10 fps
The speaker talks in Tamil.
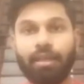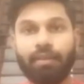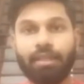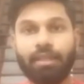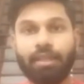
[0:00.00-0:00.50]

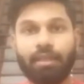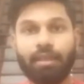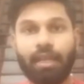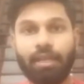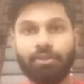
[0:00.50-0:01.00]
இங்க வந்து
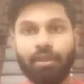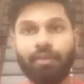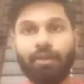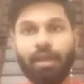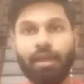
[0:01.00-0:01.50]
என்ன
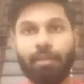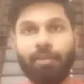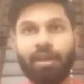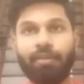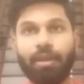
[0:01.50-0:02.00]
சொல்ல வர்றார்
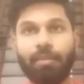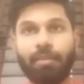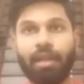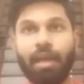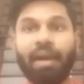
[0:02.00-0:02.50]
நம்மாழ்வார்
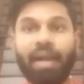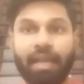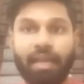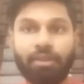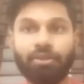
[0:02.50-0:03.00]
அப்படின்னா
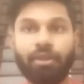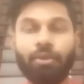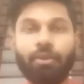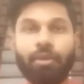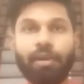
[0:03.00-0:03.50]
மனநேன்னு
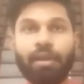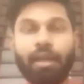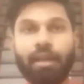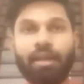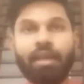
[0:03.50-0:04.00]
சொல்லி
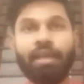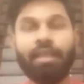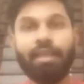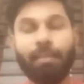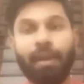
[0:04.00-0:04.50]
குறிப்பிடுகிறார்
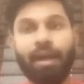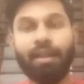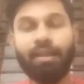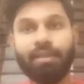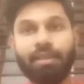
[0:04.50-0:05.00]
இந்த
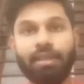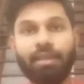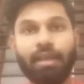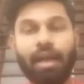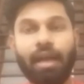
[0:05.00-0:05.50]
பாடலை வந்து
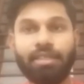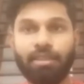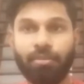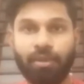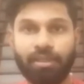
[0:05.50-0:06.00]

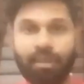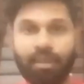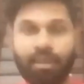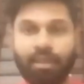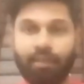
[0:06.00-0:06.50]
காஞ்சிபுரத்துல
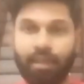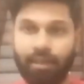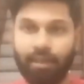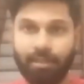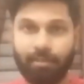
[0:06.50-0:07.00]
இருக்க
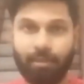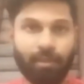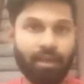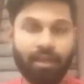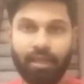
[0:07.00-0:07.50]
வரதராஜ
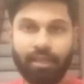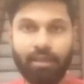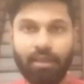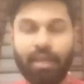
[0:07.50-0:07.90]
பெருமாள்ல எழுதினார்